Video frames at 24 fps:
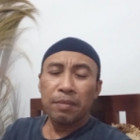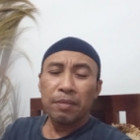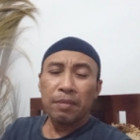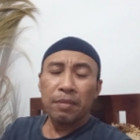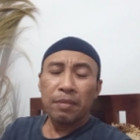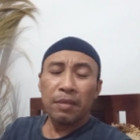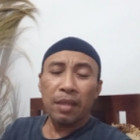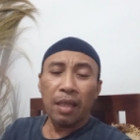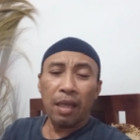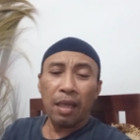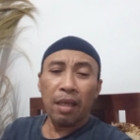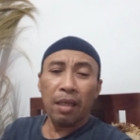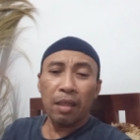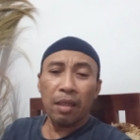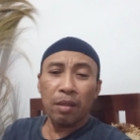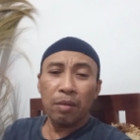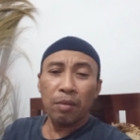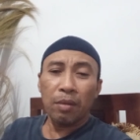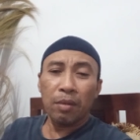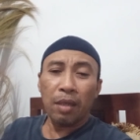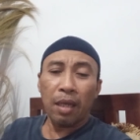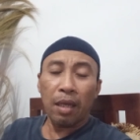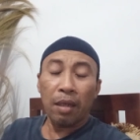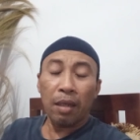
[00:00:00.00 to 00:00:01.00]
Ya
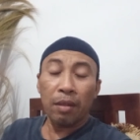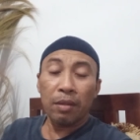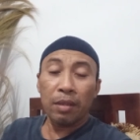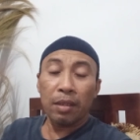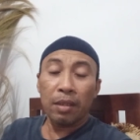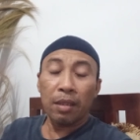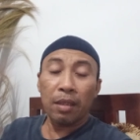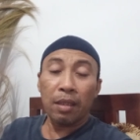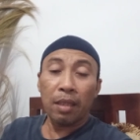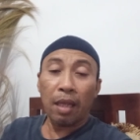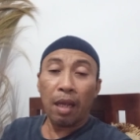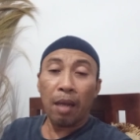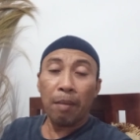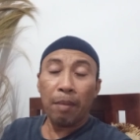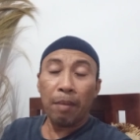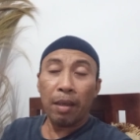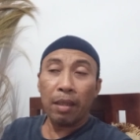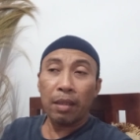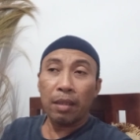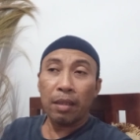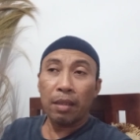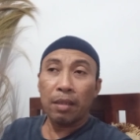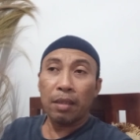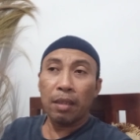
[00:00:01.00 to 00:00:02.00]
itu harus kita
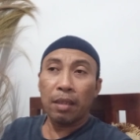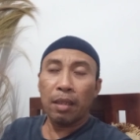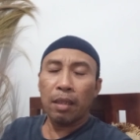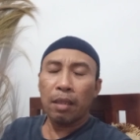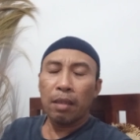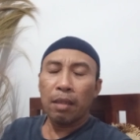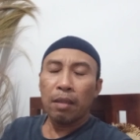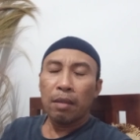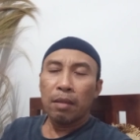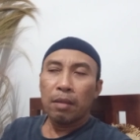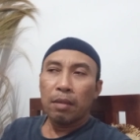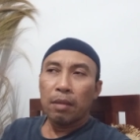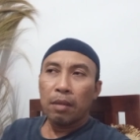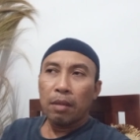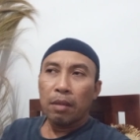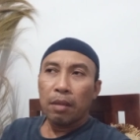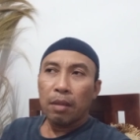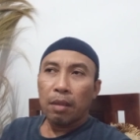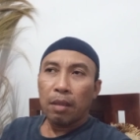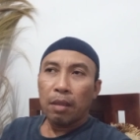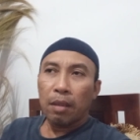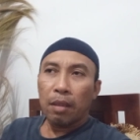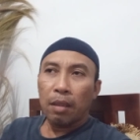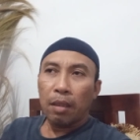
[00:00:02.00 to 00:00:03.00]
amati. Jadi
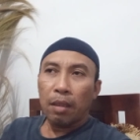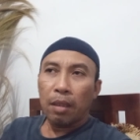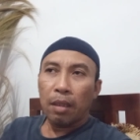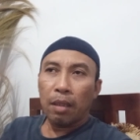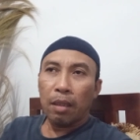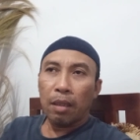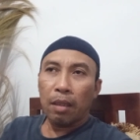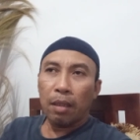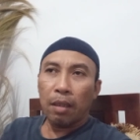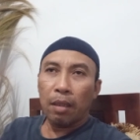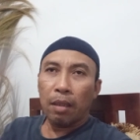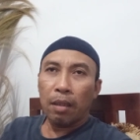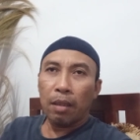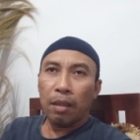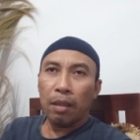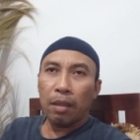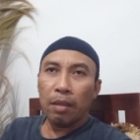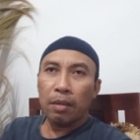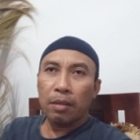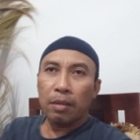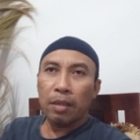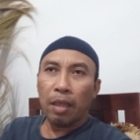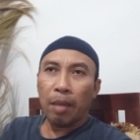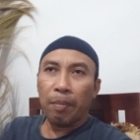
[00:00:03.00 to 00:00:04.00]
eh,
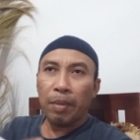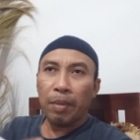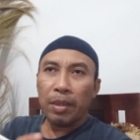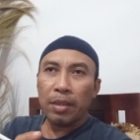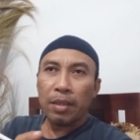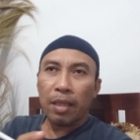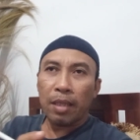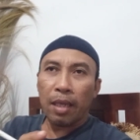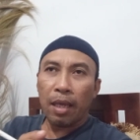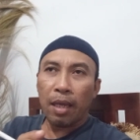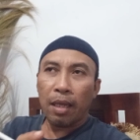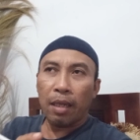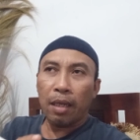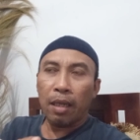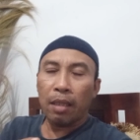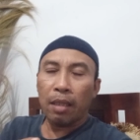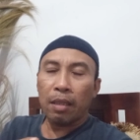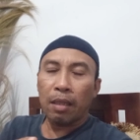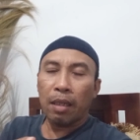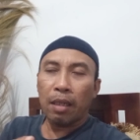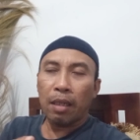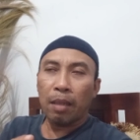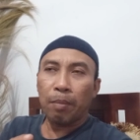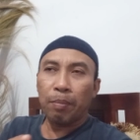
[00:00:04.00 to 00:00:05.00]
jawaban saya adalah
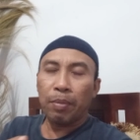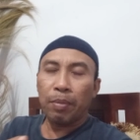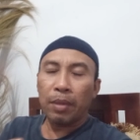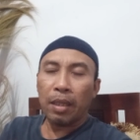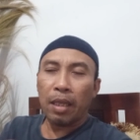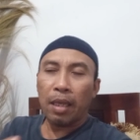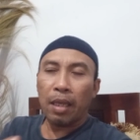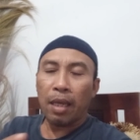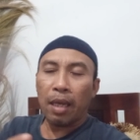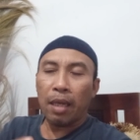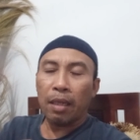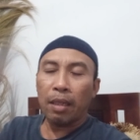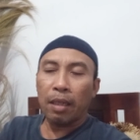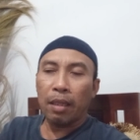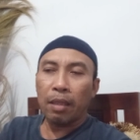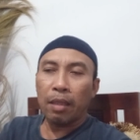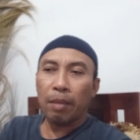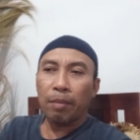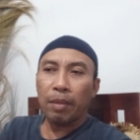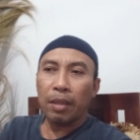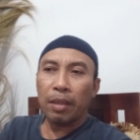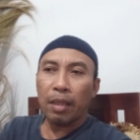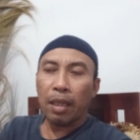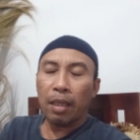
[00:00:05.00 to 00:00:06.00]
terhadap pertanyaan dari
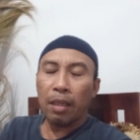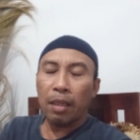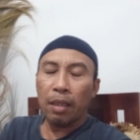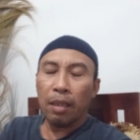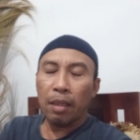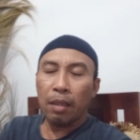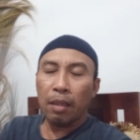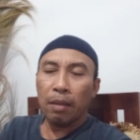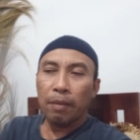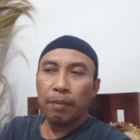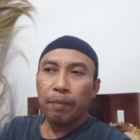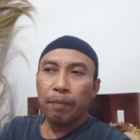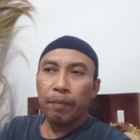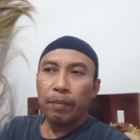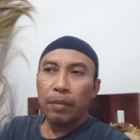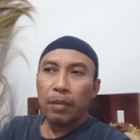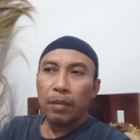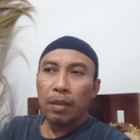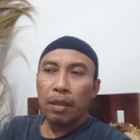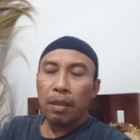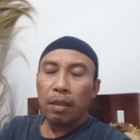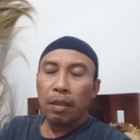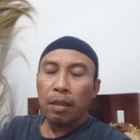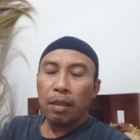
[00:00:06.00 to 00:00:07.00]
teman tadi
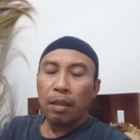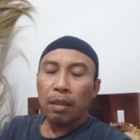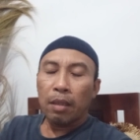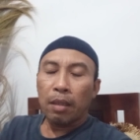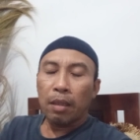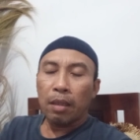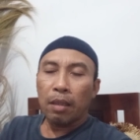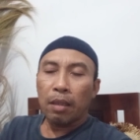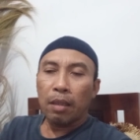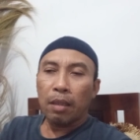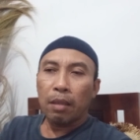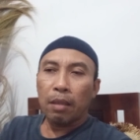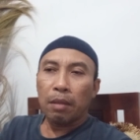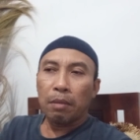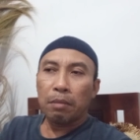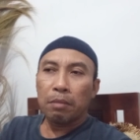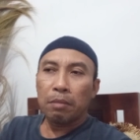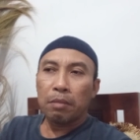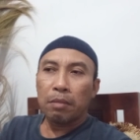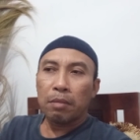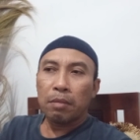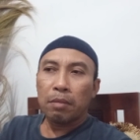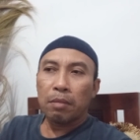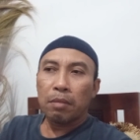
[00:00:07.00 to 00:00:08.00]
eh,
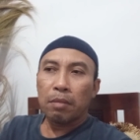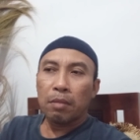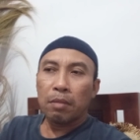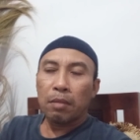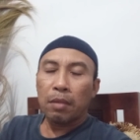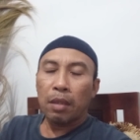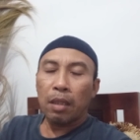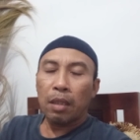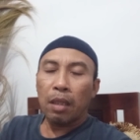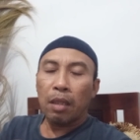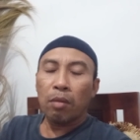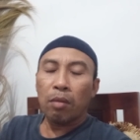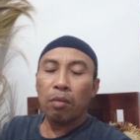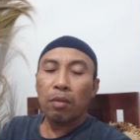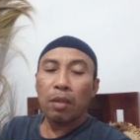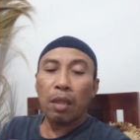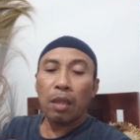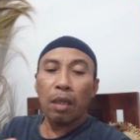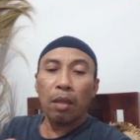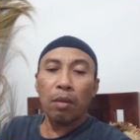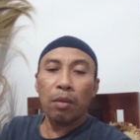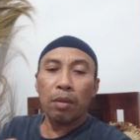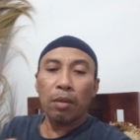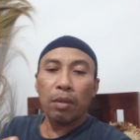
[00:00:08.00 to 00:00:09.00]
itu
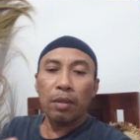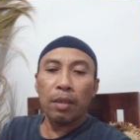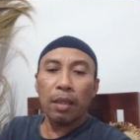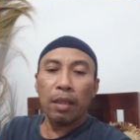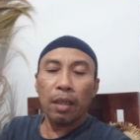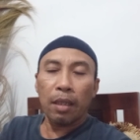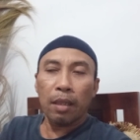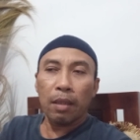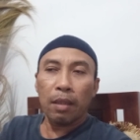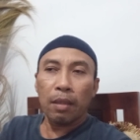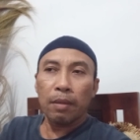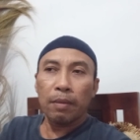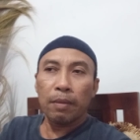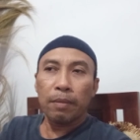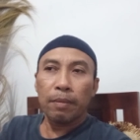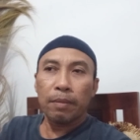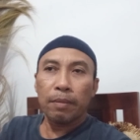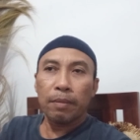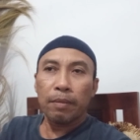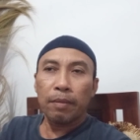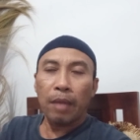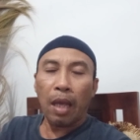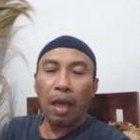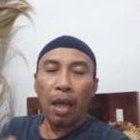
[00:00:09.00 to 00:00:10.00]
telurnya
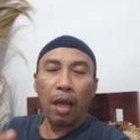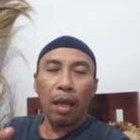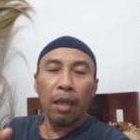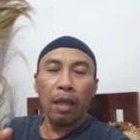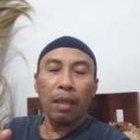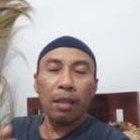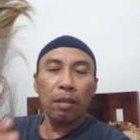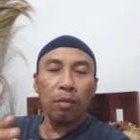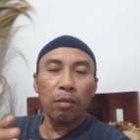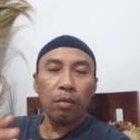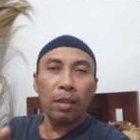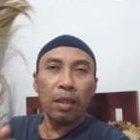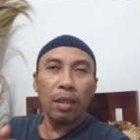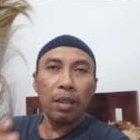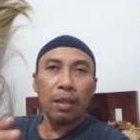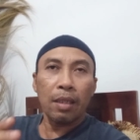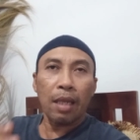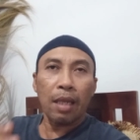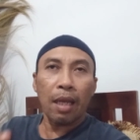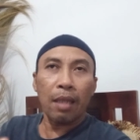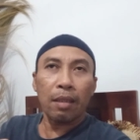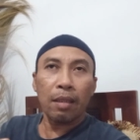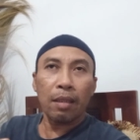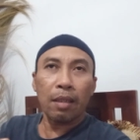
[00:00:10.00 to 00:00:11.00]
ah, itu
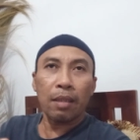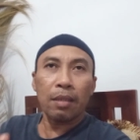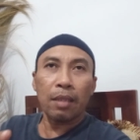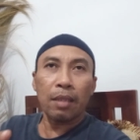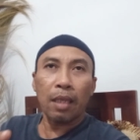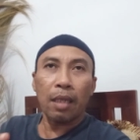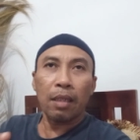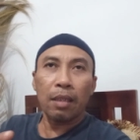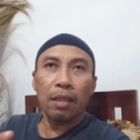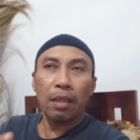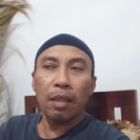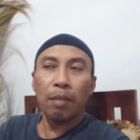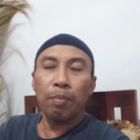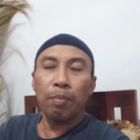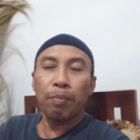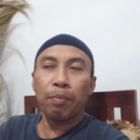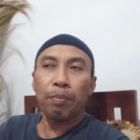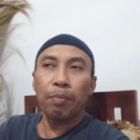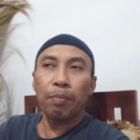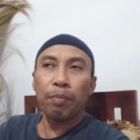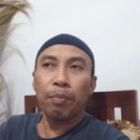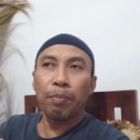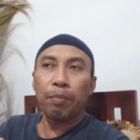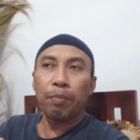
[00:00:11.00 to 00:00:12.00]
tidak
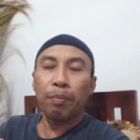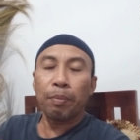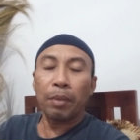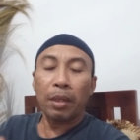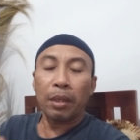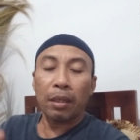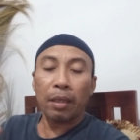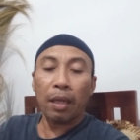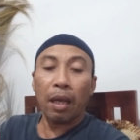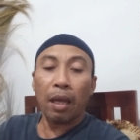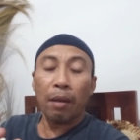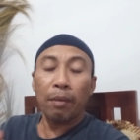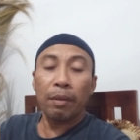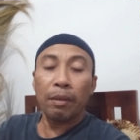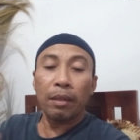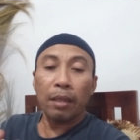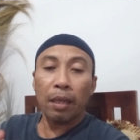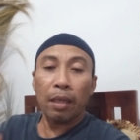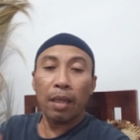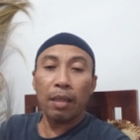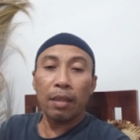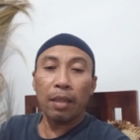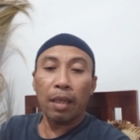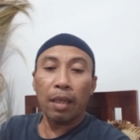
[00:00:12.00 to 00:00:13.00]
terjadi
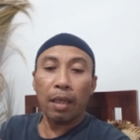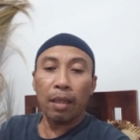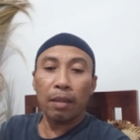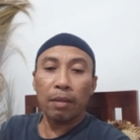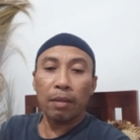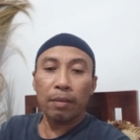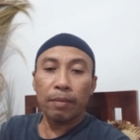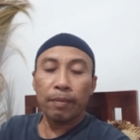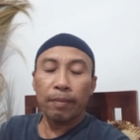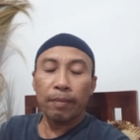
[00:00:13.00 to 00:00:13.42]
perkawinan yang